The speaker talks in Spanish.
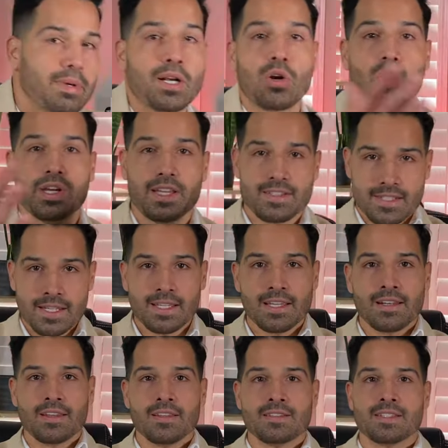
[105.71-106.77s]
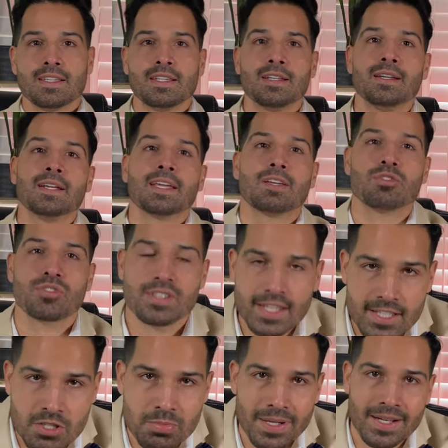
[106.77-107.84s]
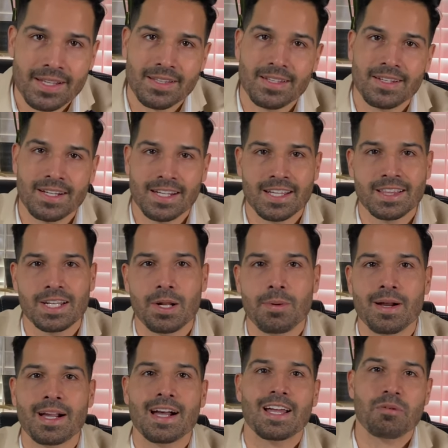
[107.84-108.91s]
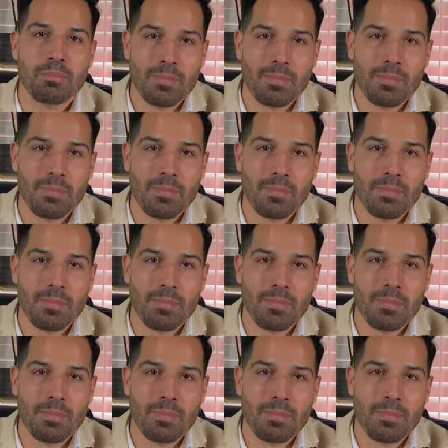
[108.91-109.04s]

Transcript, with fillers: Pero lo que sí quiere decir que ustedes van a tener que trabajar